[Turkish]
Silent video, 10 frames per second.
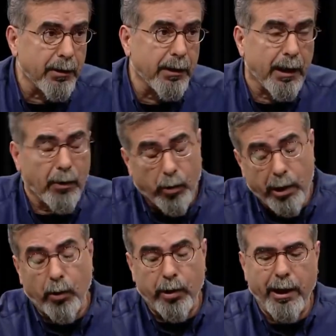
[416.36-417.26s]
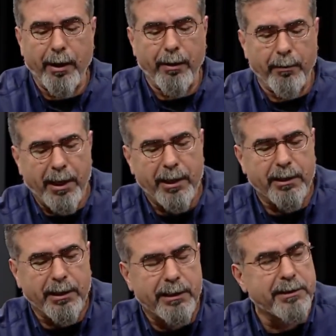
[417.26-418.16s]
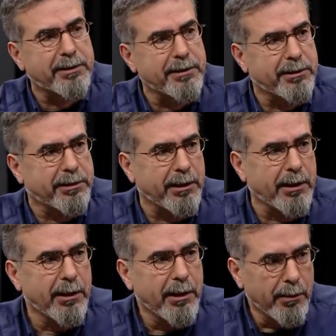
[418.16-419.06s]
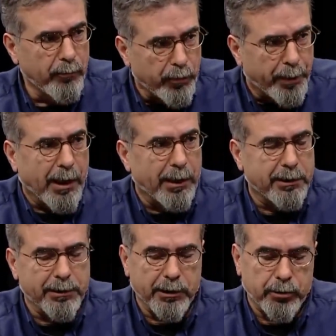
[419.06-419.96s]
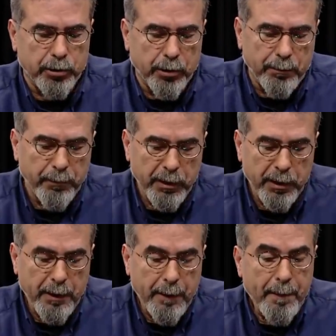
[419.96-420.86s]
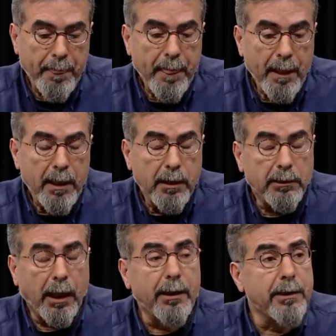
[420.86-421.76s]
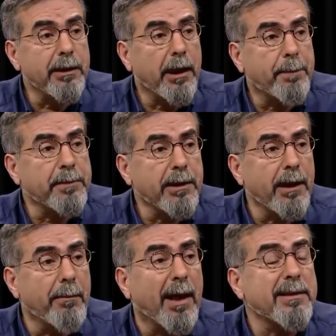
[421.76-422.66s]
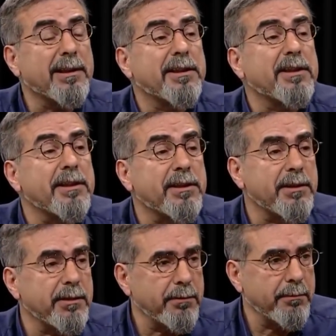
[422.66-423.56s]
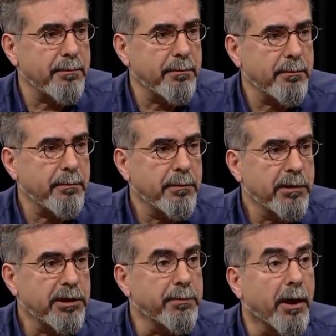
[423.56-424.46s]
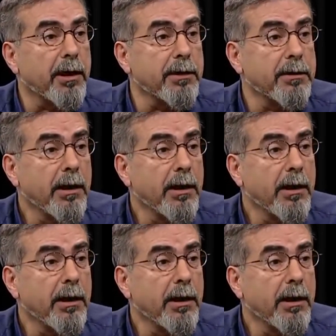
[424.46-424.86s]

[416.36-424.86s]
E, or- oraya belki gelirsiniz diye hmm. parantez açıyorum. Tanrı'nın yaptıkları mantıksız. Hmm. Şimdi bakın